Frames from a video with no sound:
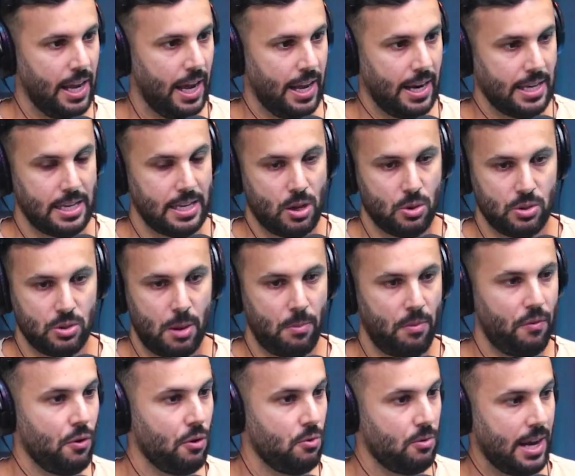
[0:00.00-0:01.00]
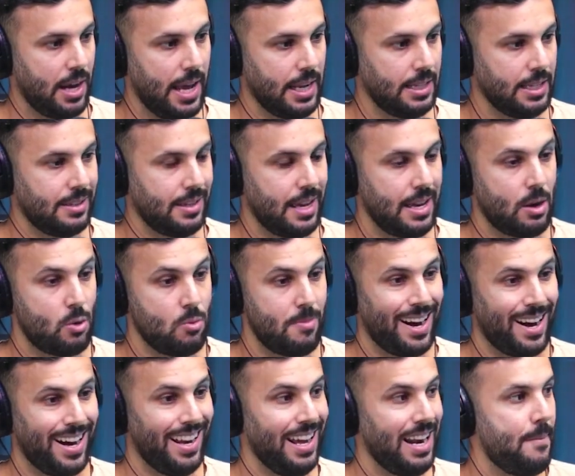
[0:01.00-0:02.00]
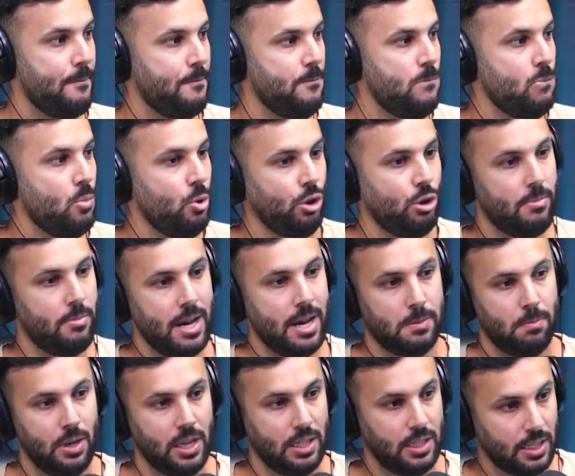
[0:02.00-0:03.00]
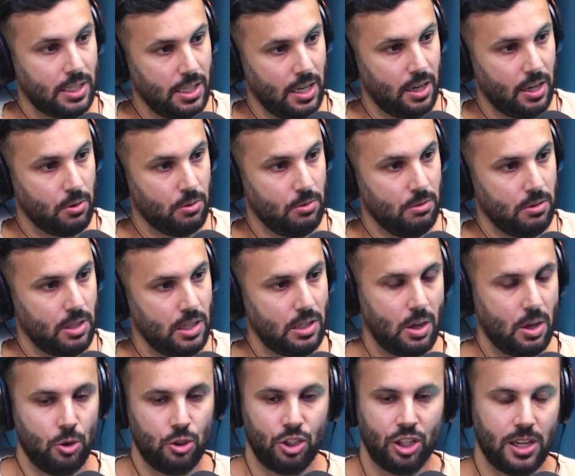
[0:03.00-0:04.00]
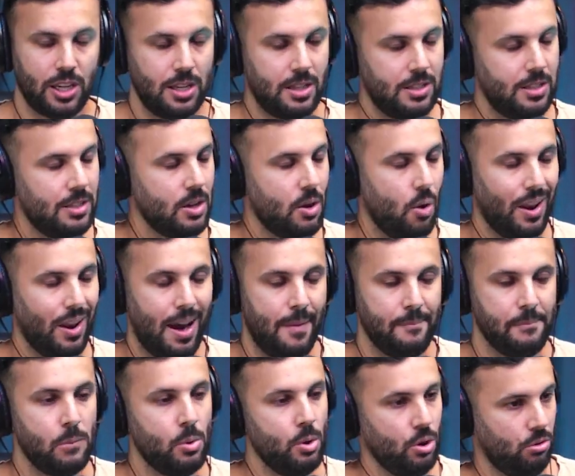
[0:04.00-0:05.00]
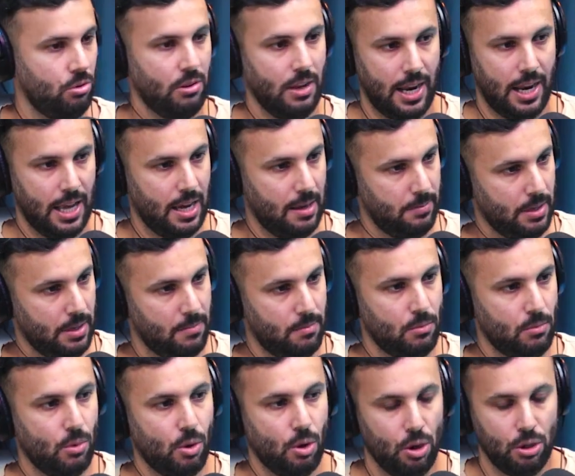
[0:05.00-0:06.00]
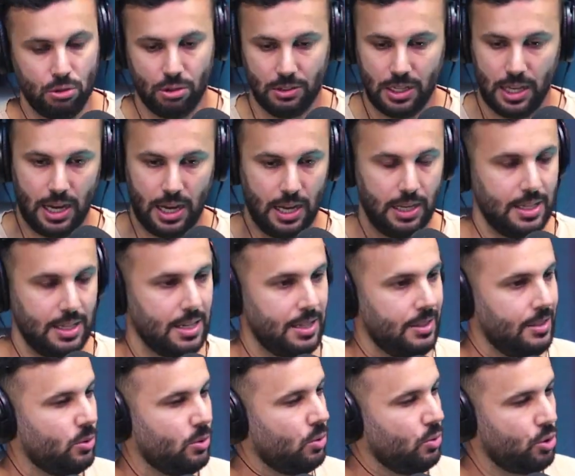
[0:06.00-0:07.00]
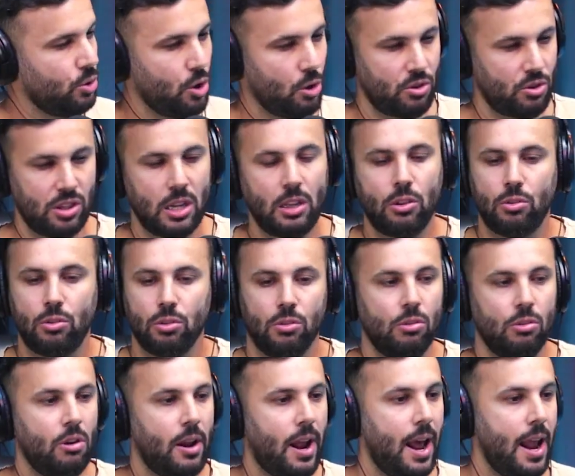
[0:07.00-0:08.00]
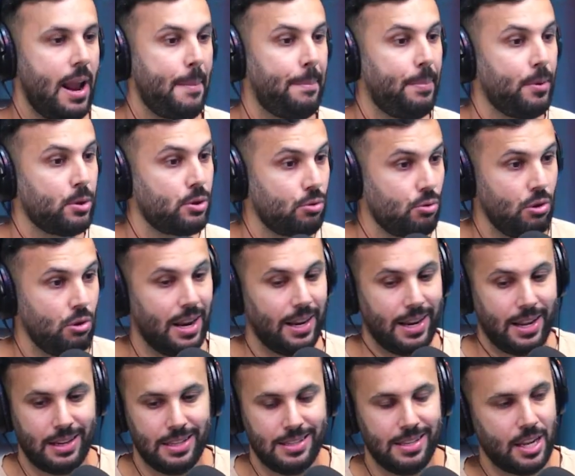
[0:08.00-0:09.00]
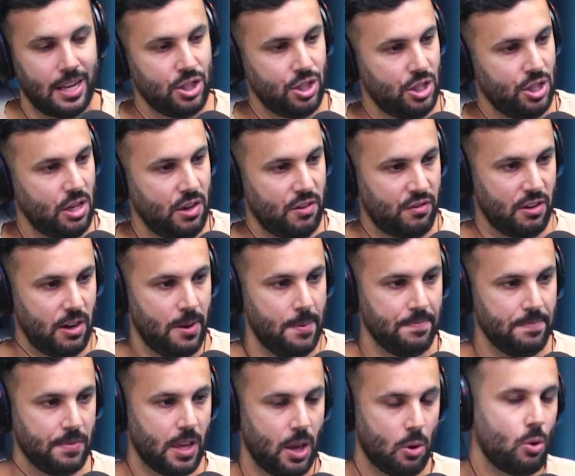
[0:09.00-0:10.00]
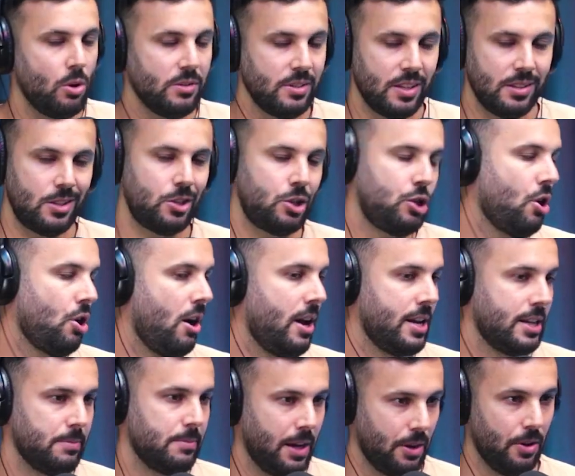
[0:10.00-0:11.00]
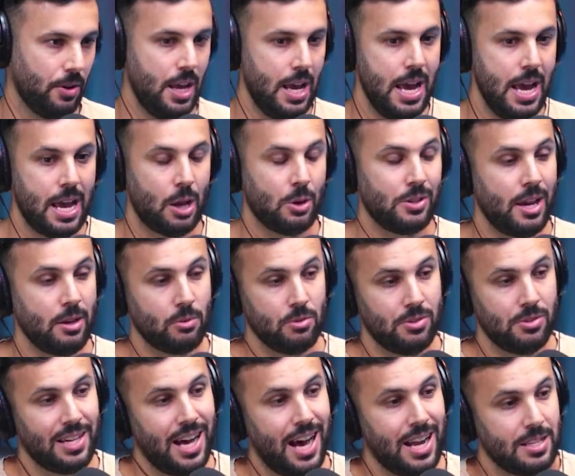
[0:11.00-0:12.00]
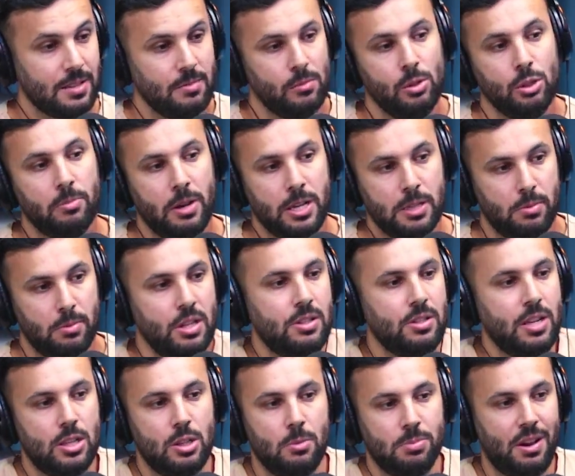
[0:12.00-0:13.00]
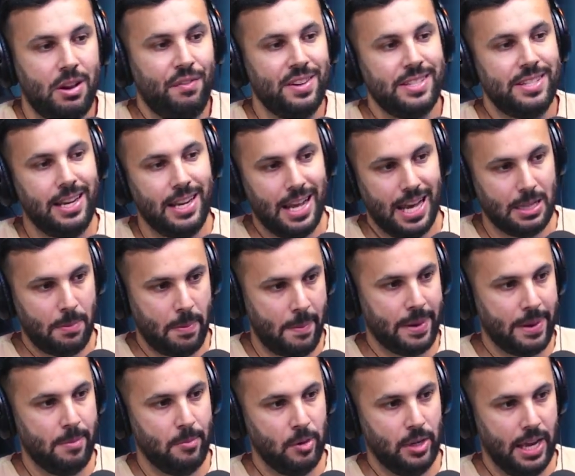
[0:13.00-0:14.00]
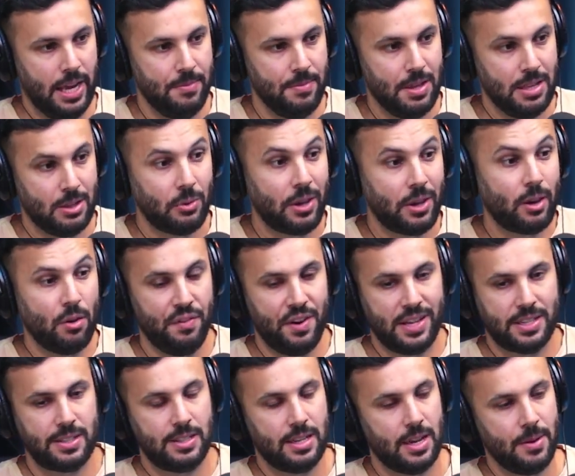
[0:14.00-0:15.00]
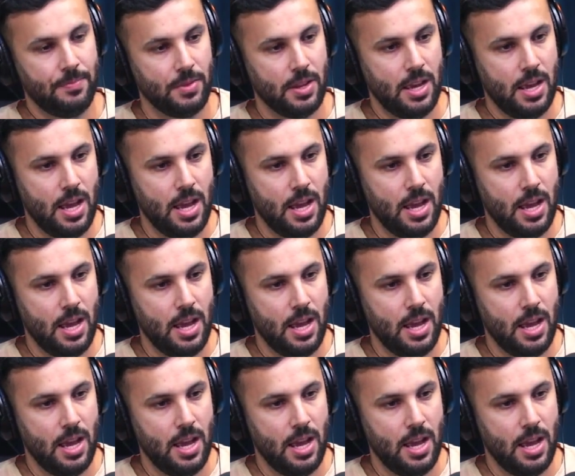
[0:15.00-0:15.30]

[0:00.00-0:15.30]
cara. E eu é. sempre fui o cara que saía com uma galera muito mais bonita que eu. Então eu tinha Caralho. que desenrolar muito na lábia, muito na, hum. no, no, jogo de cintura, na postura, na iniciativa. eu conto essas histórias, mano. mano. Eu saía com uns caras muito mais bonitos que eles não precisavam fazer nada para pegar mulher. Então o que, que eu fazia?